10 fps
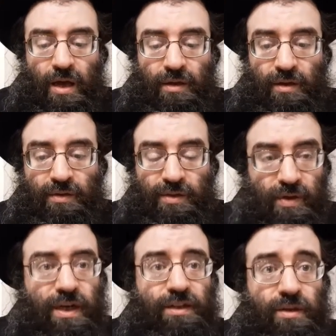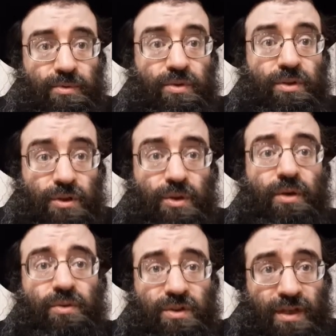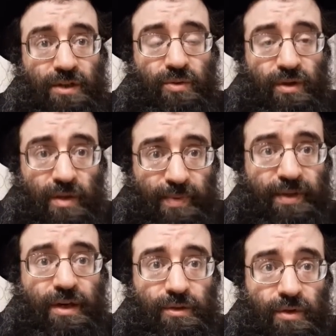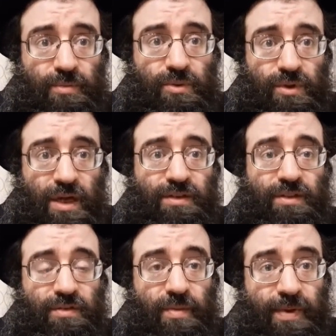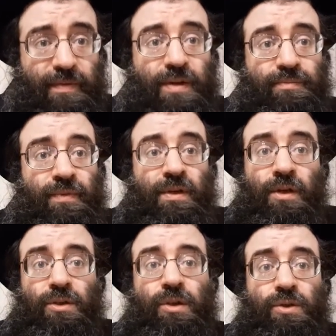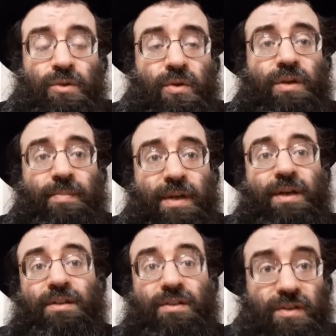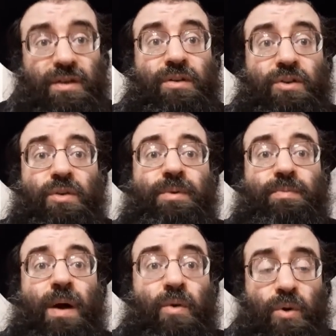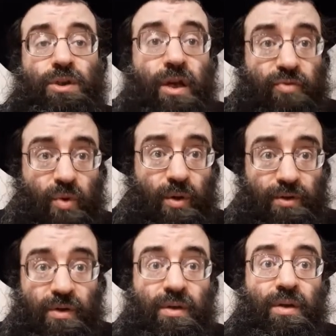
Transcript: Так вот, сегодня я хотел обсудить еще одну деталь Сурат Апетах, которая обсуждается здесь. Во-первых, я уже говорил, что Сурат Апетах это действительно должно быть похоже на вход.